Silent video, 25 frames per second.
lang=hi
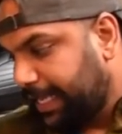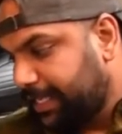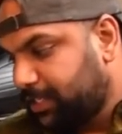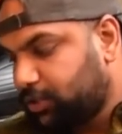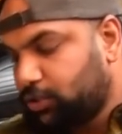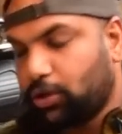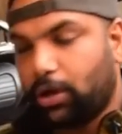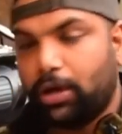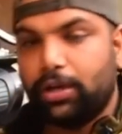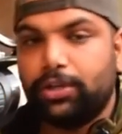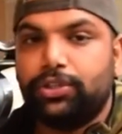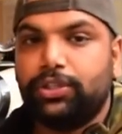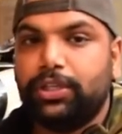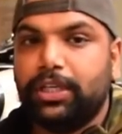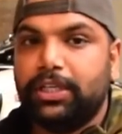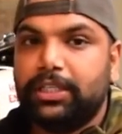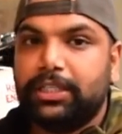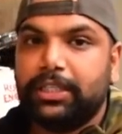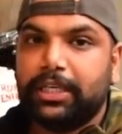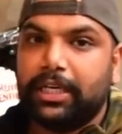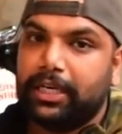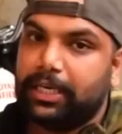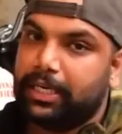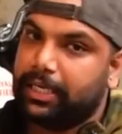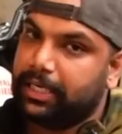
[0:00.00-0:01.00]
एग्जॉस्ट
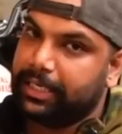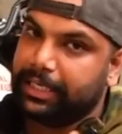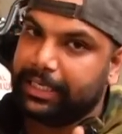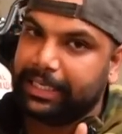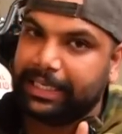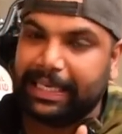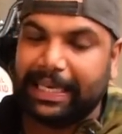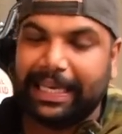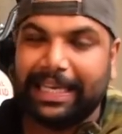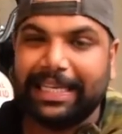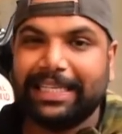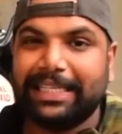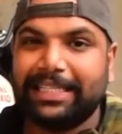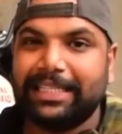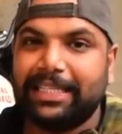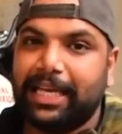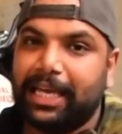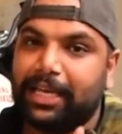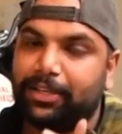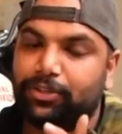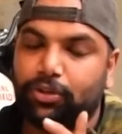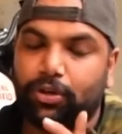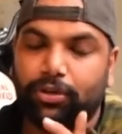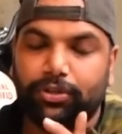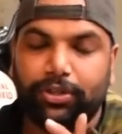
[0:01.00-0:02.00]
चेंज करना येस
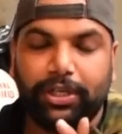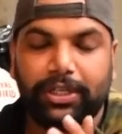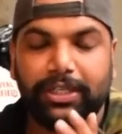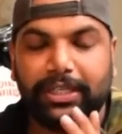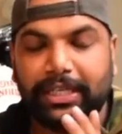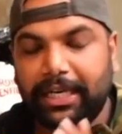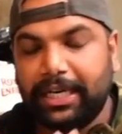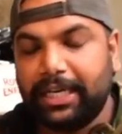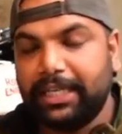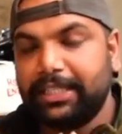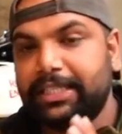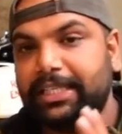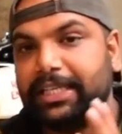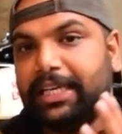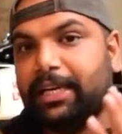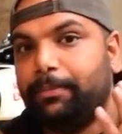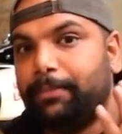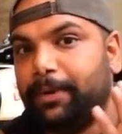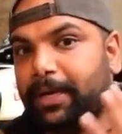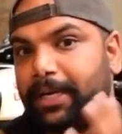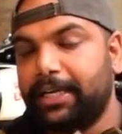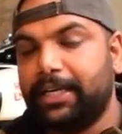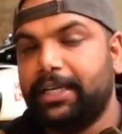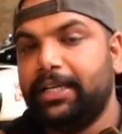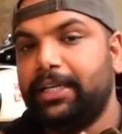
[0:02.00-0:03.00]
एग्जॉस्ट चेंज करना चाहिए
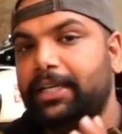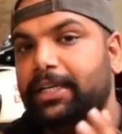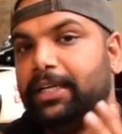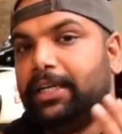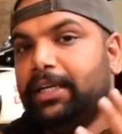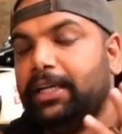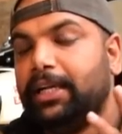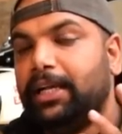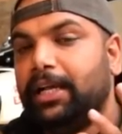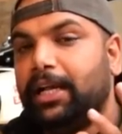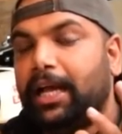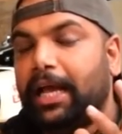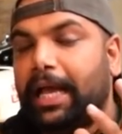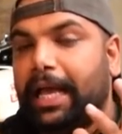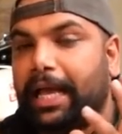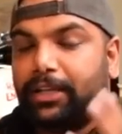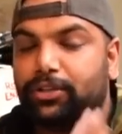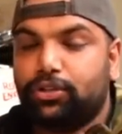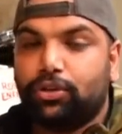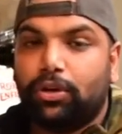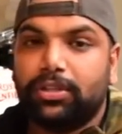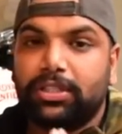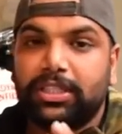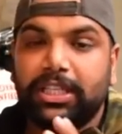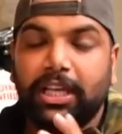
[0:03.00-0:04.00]
बट
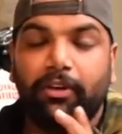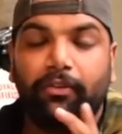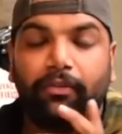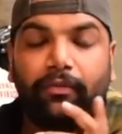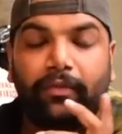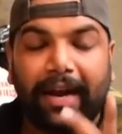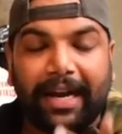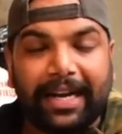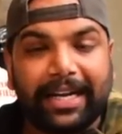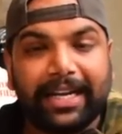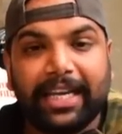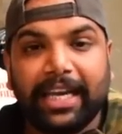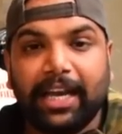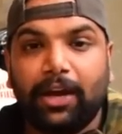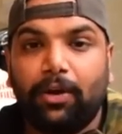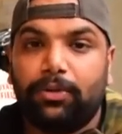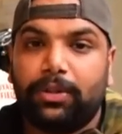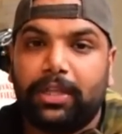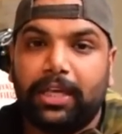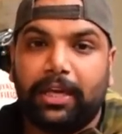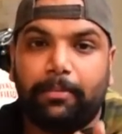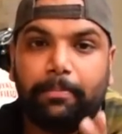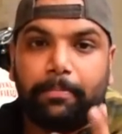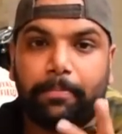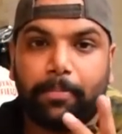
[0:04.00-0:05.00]
एग्जॉस्ट से इफेक्ट क्या
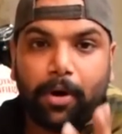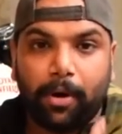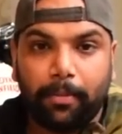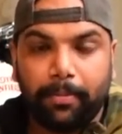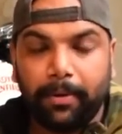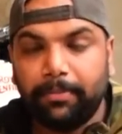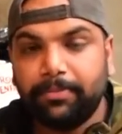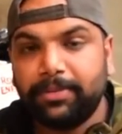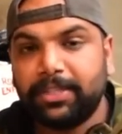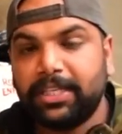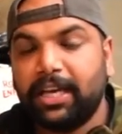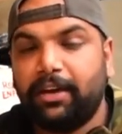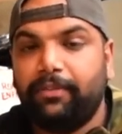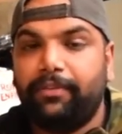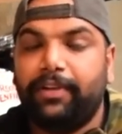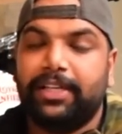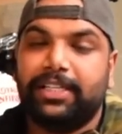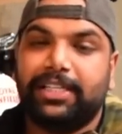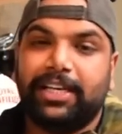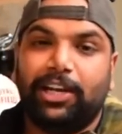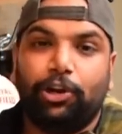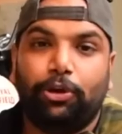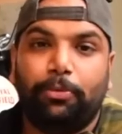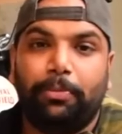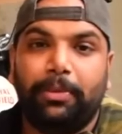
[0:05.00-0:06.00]
होते हैं प्रॉब्लम्स क्या
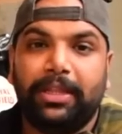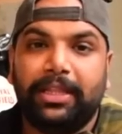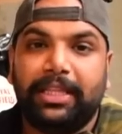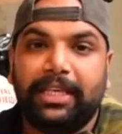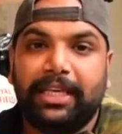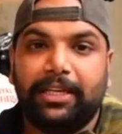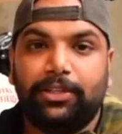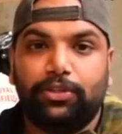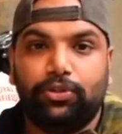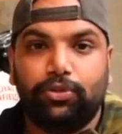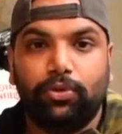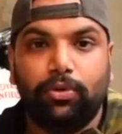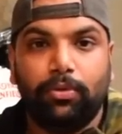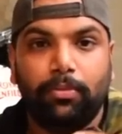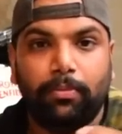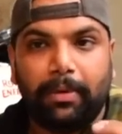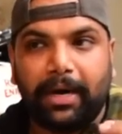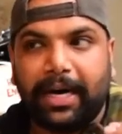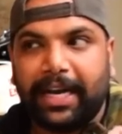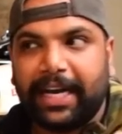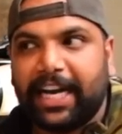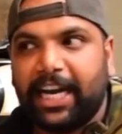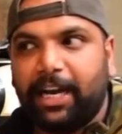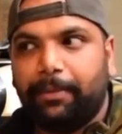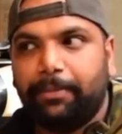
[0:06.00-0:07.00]
फेस करने को मिलती है जो
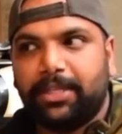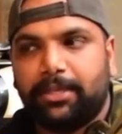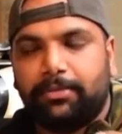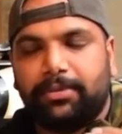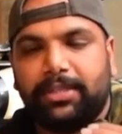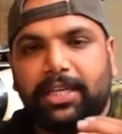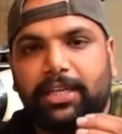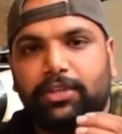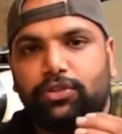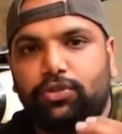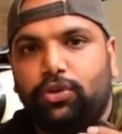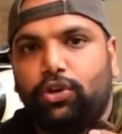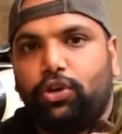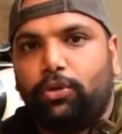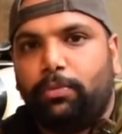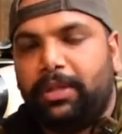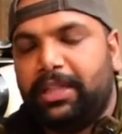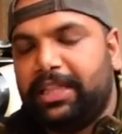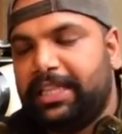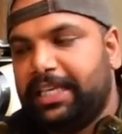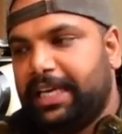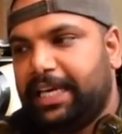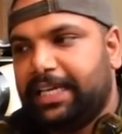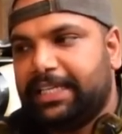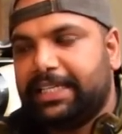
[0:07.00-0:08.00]
मार्केट में सबसे ज़्यादा सुनने को
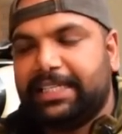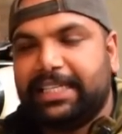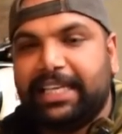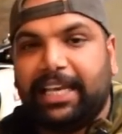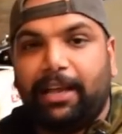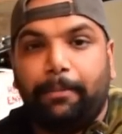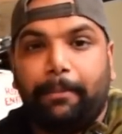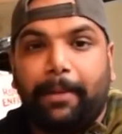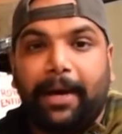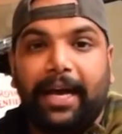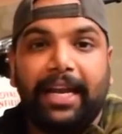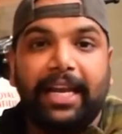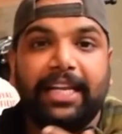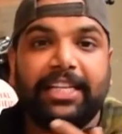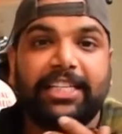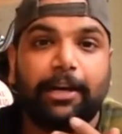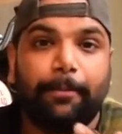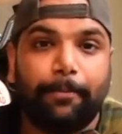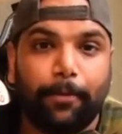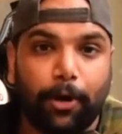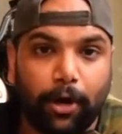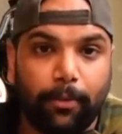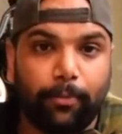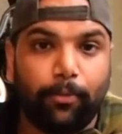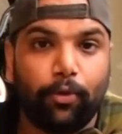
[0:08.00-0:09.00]
मिलती है जैसे कि माइलेज
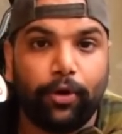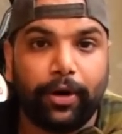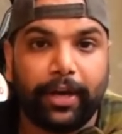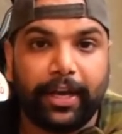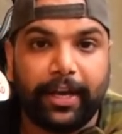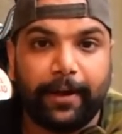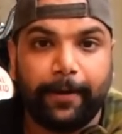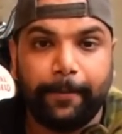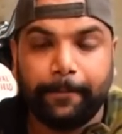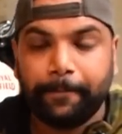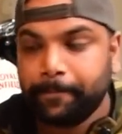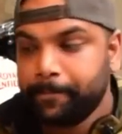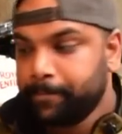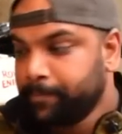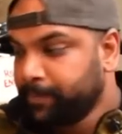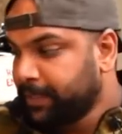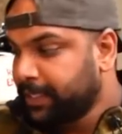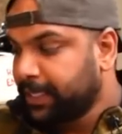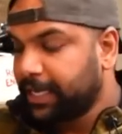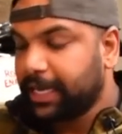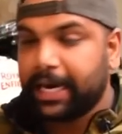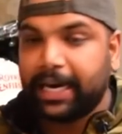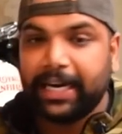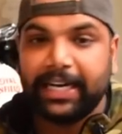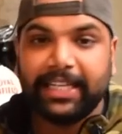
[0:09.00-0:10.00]
का प्रॉब्लम हो गया
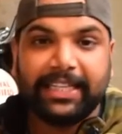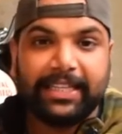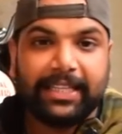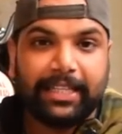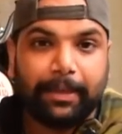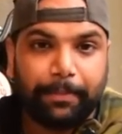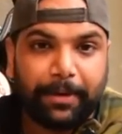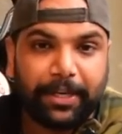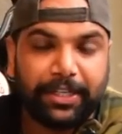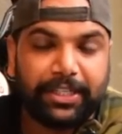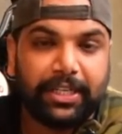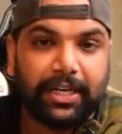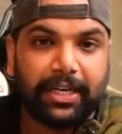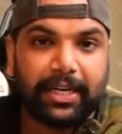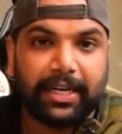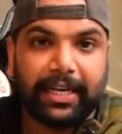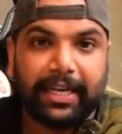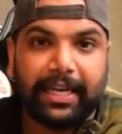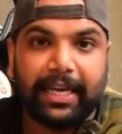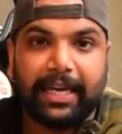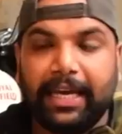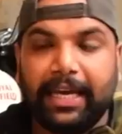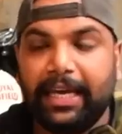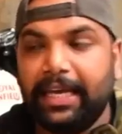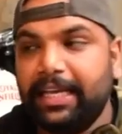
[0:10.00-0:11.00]
गाड़ी दब के चल
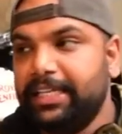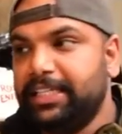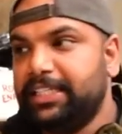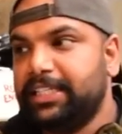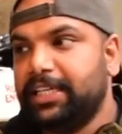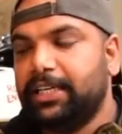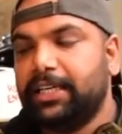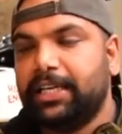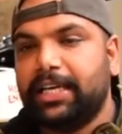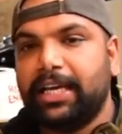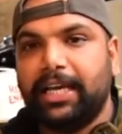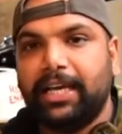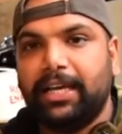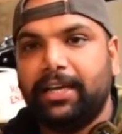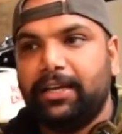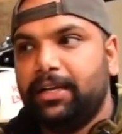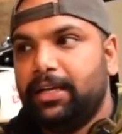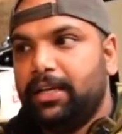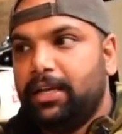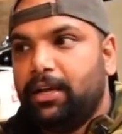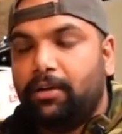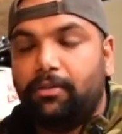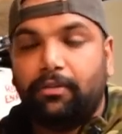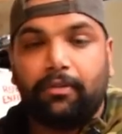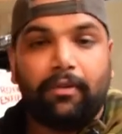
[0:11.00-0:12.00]
है इंजन के
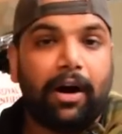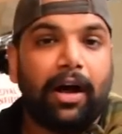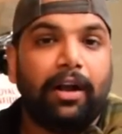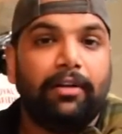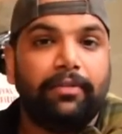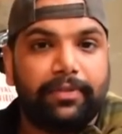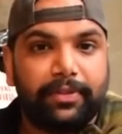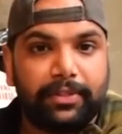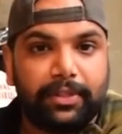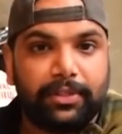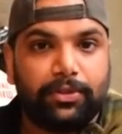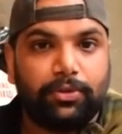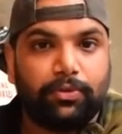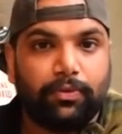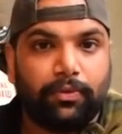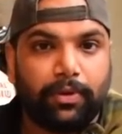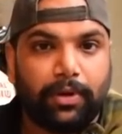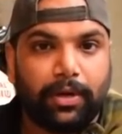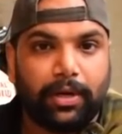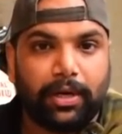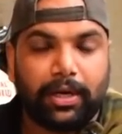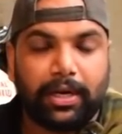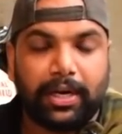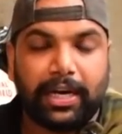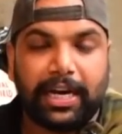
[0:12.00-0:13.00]
वाल्व्स
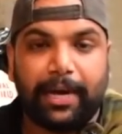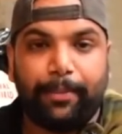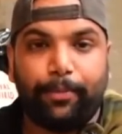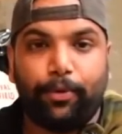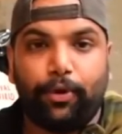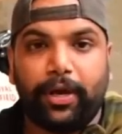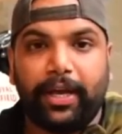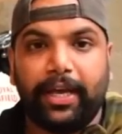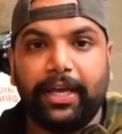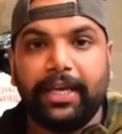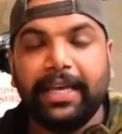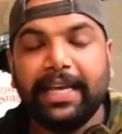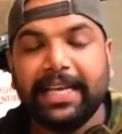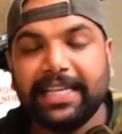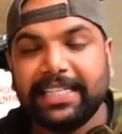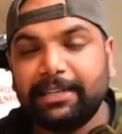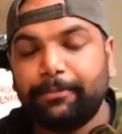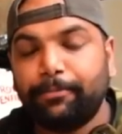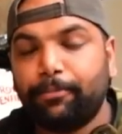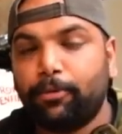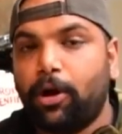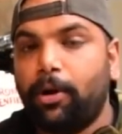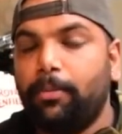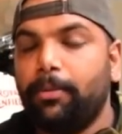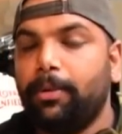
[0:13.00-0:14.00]
uh, ख़राब हो गए ये
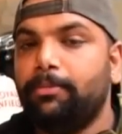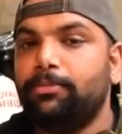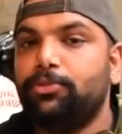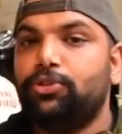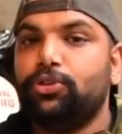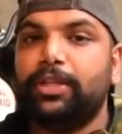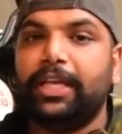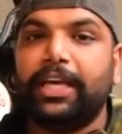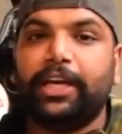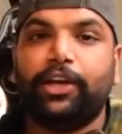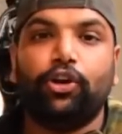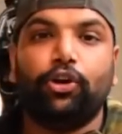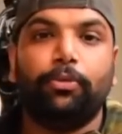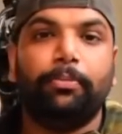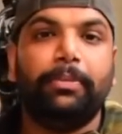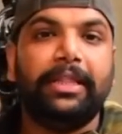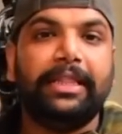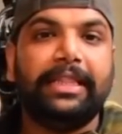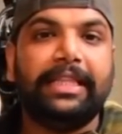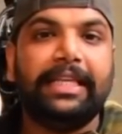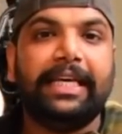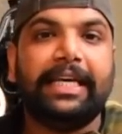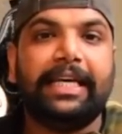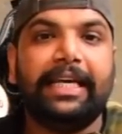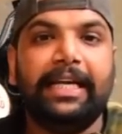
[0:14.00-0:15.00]
सब प्रॉब्लम जो देखने को
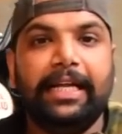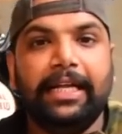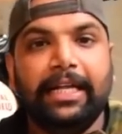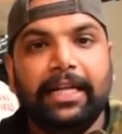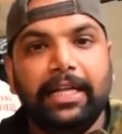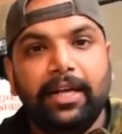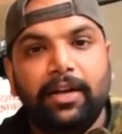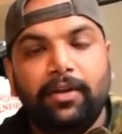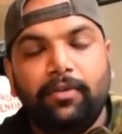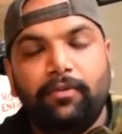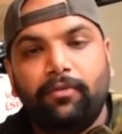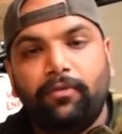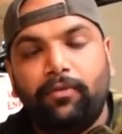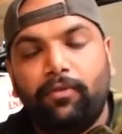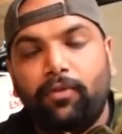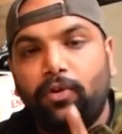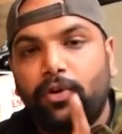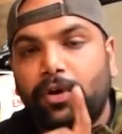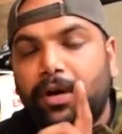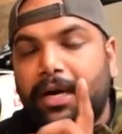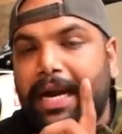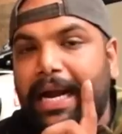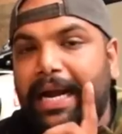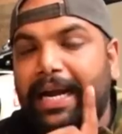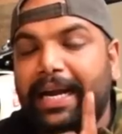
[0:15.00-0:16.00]
मिलती है
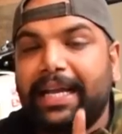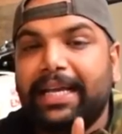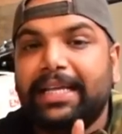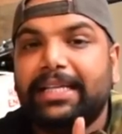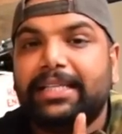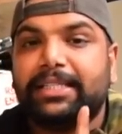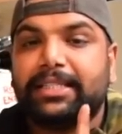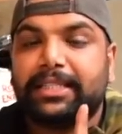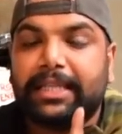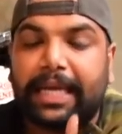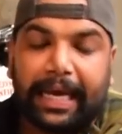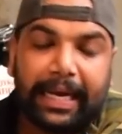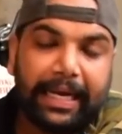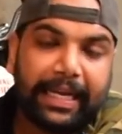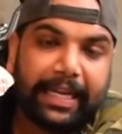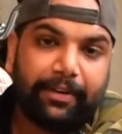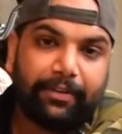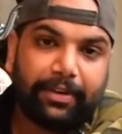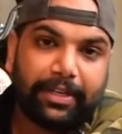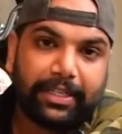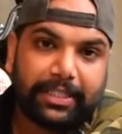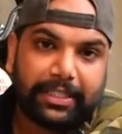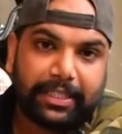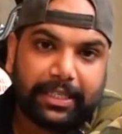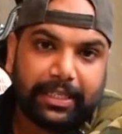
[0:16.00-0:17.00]
वो राइडिंग स्टाइल
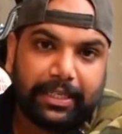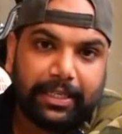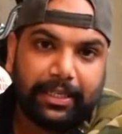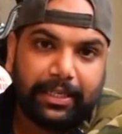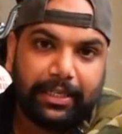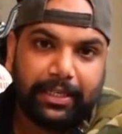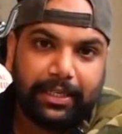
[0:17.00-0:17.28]
की वजह से